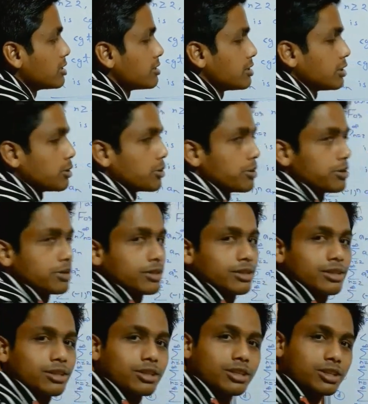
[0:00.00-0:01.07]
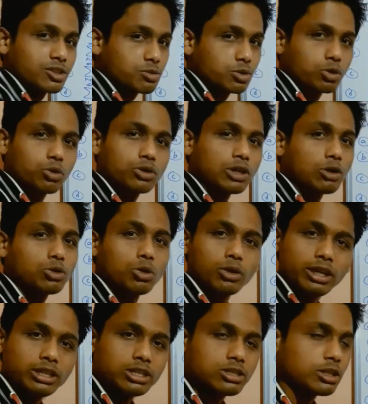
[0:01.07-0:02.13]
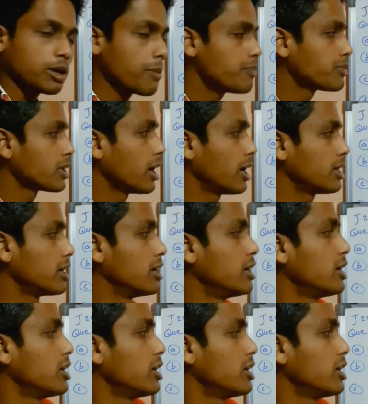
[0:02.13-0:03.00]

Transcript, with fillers: ज़ीरो इसमें तो कोई डाउट होना ही नहीं चाहिए है ना